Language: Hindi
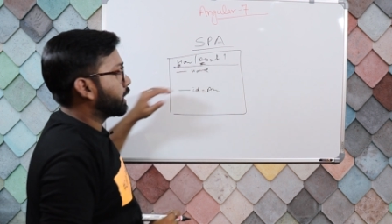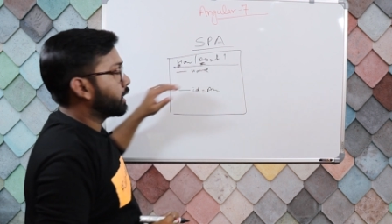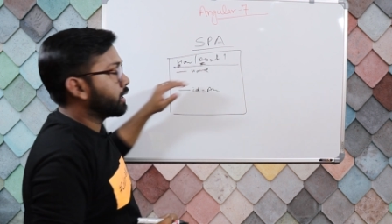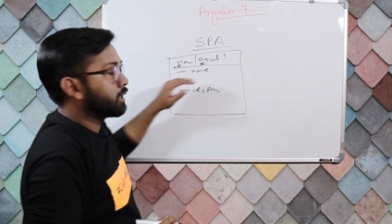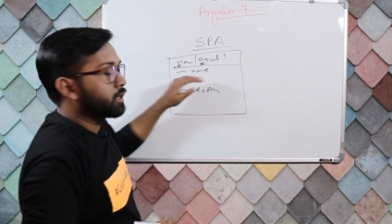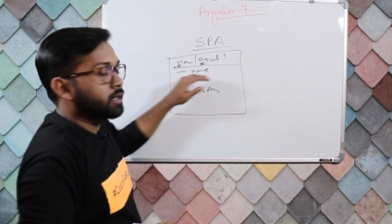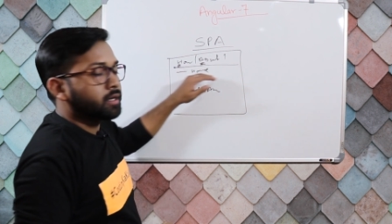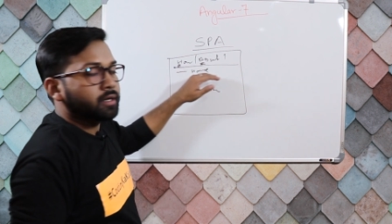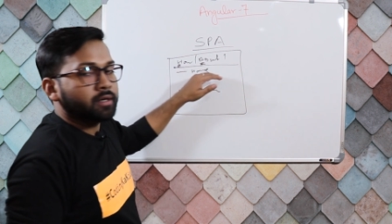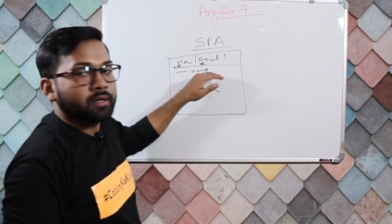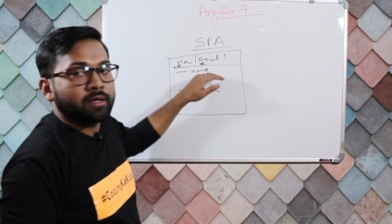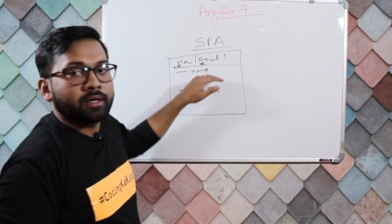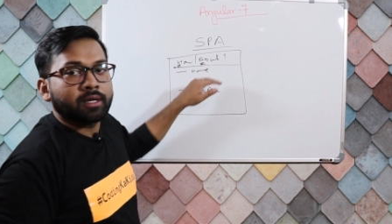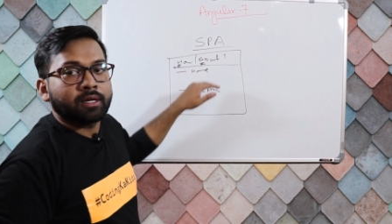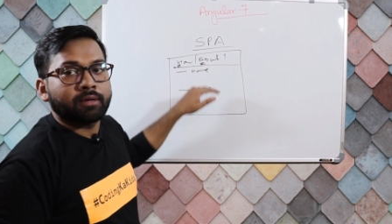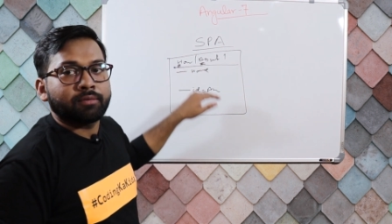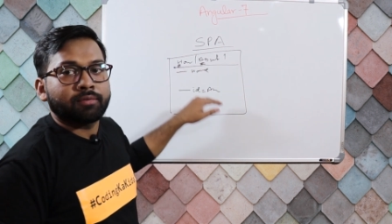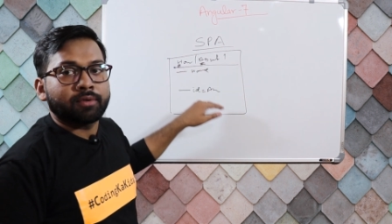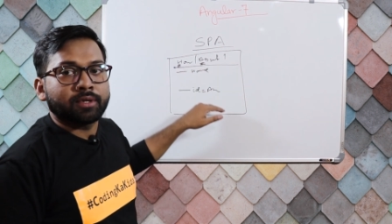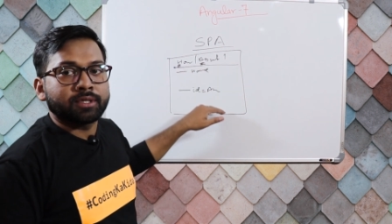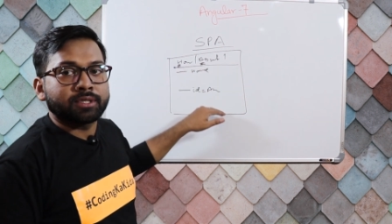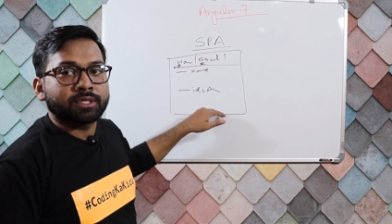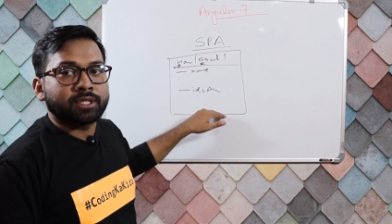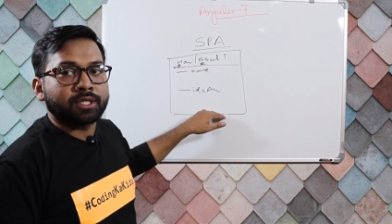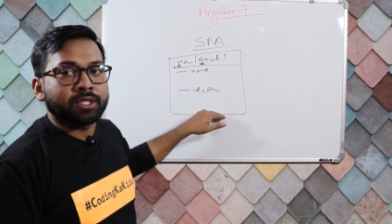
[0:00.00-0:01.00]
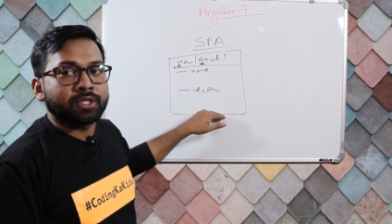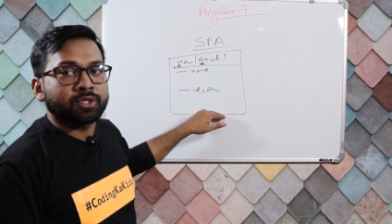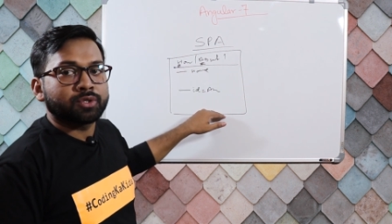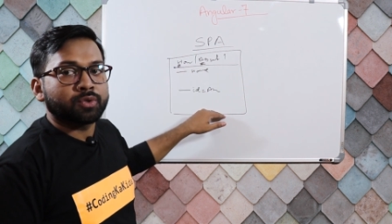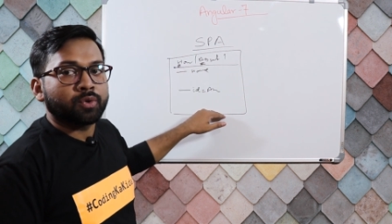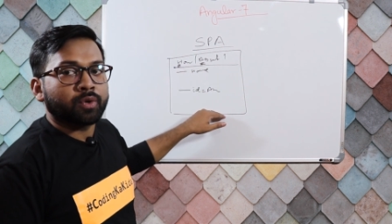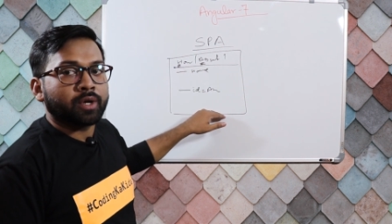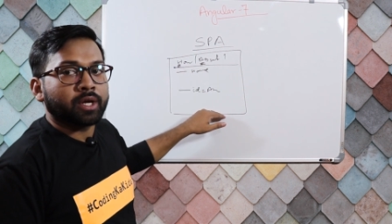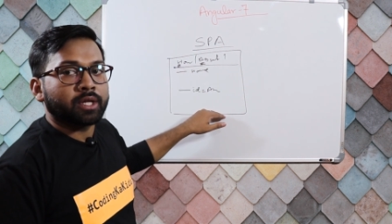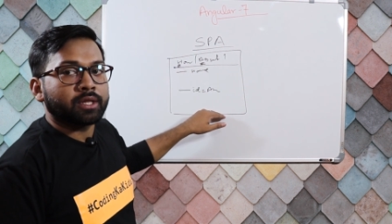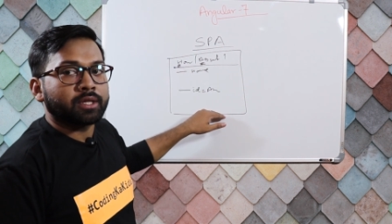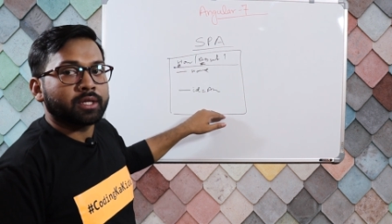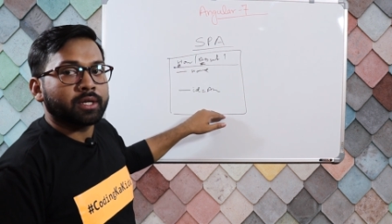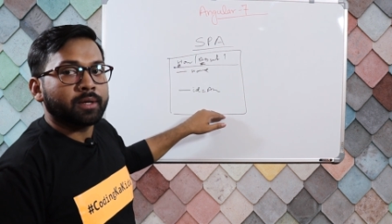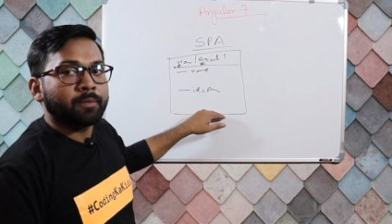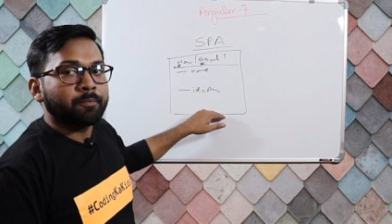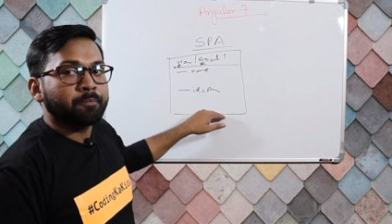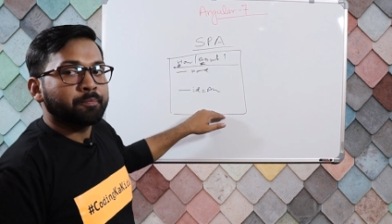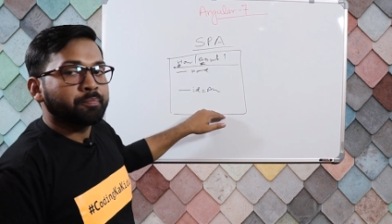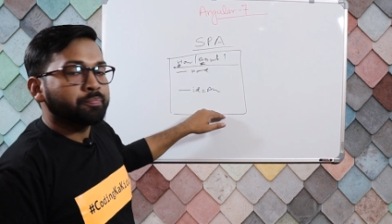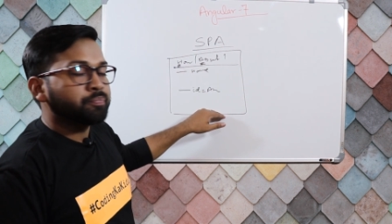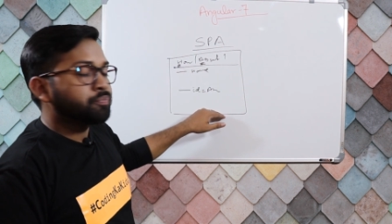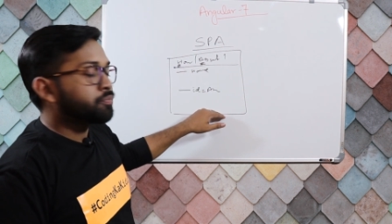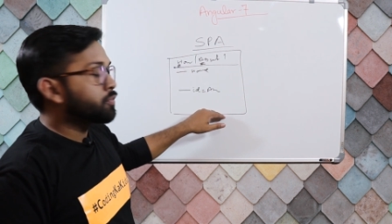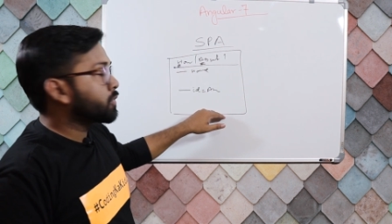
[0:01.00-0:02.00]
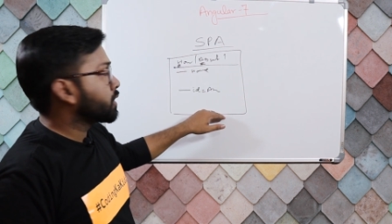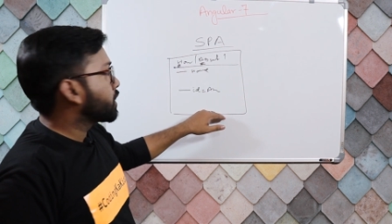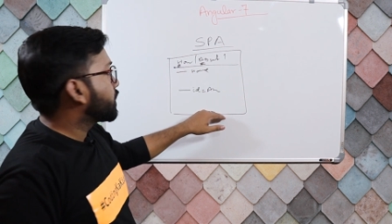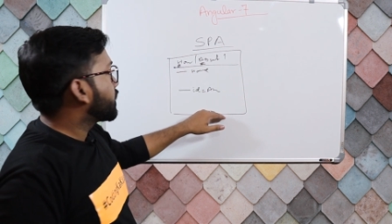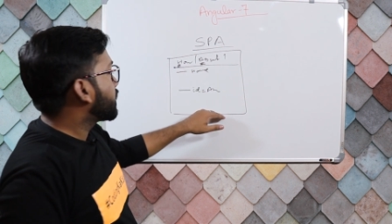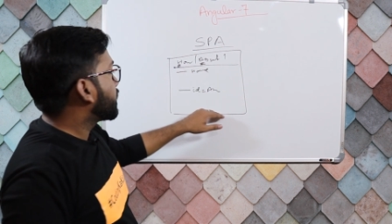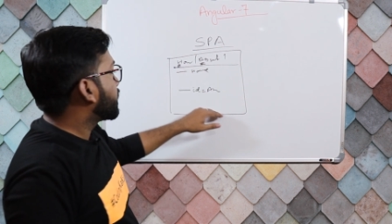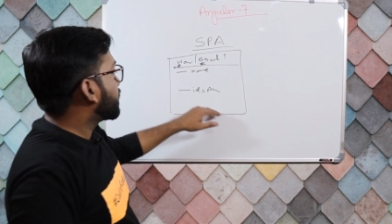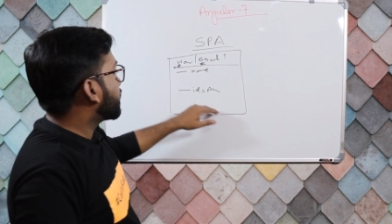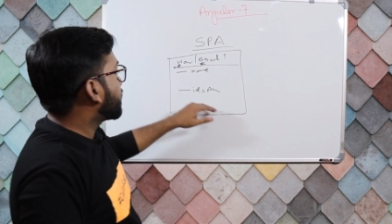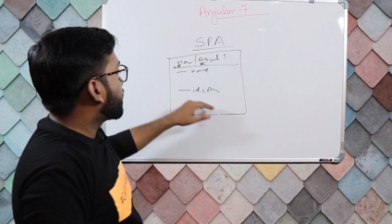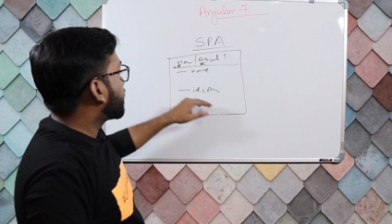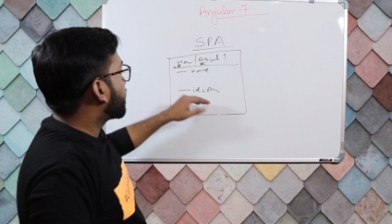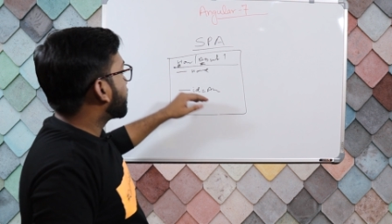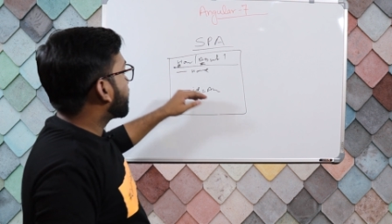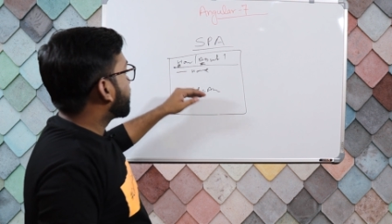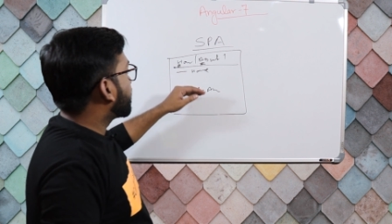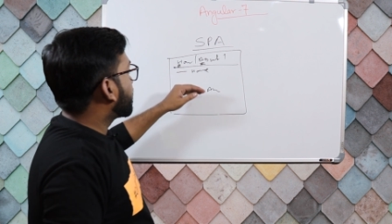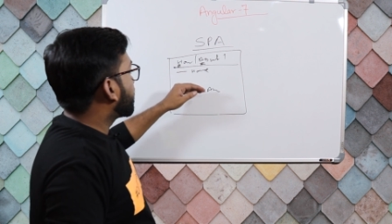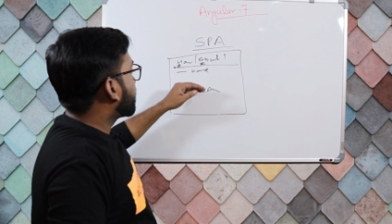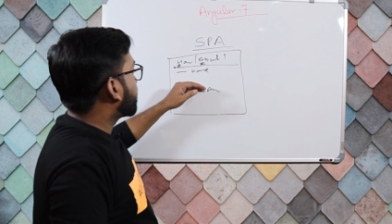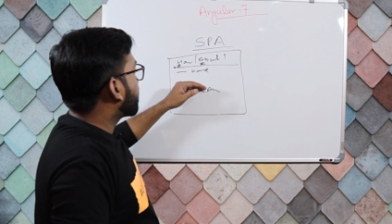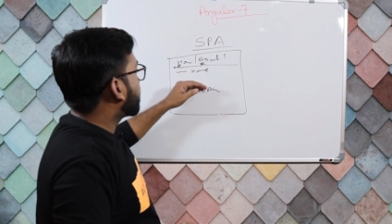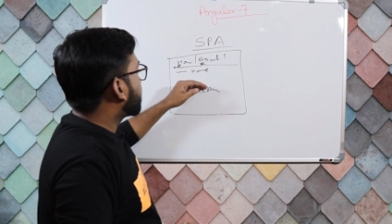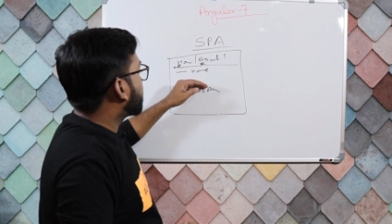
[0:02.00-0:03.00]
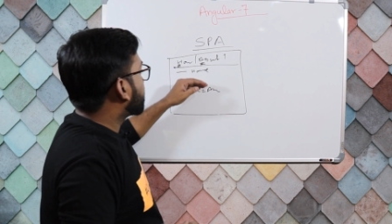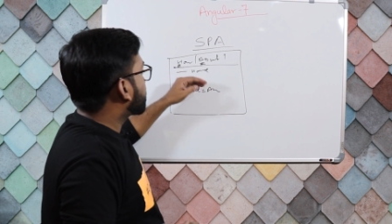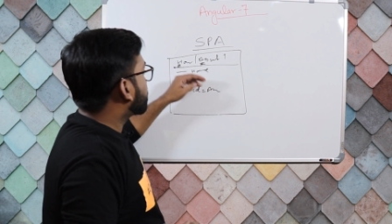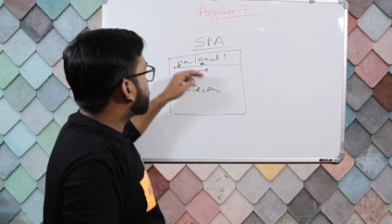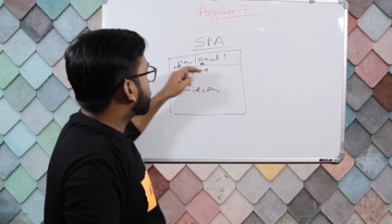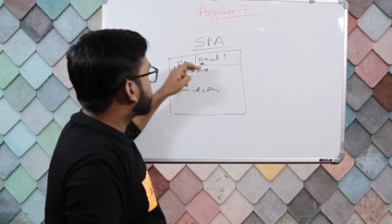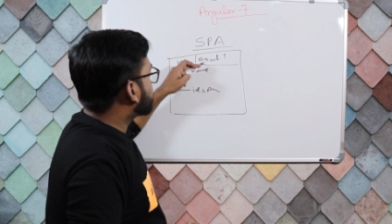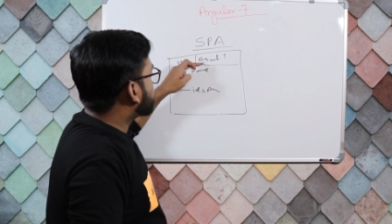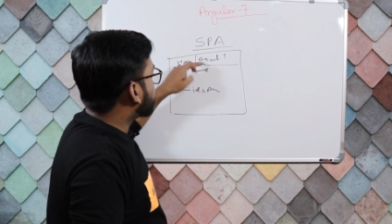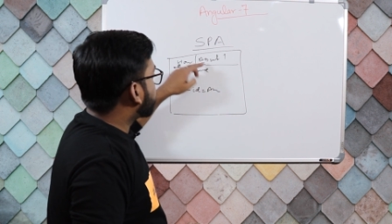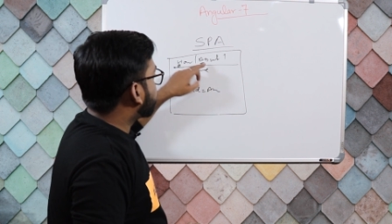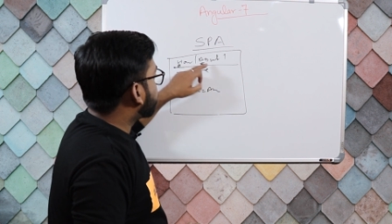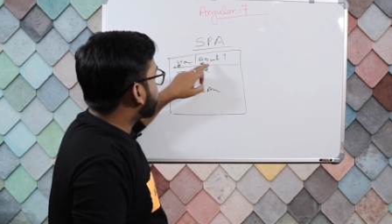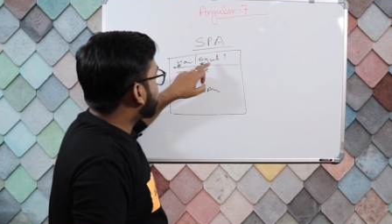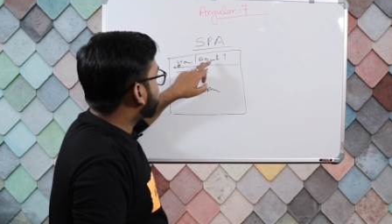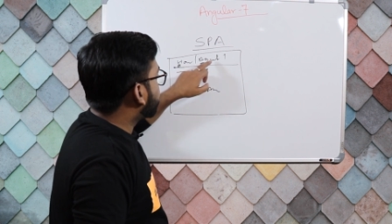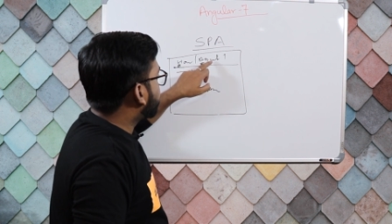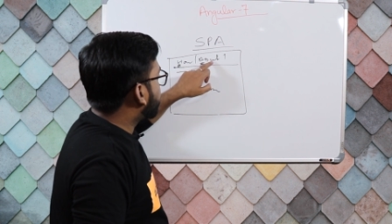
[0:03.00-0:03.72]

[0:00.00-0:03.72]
इंटरनल रेफरेंसिंग इसको कहते हैं तो जब भी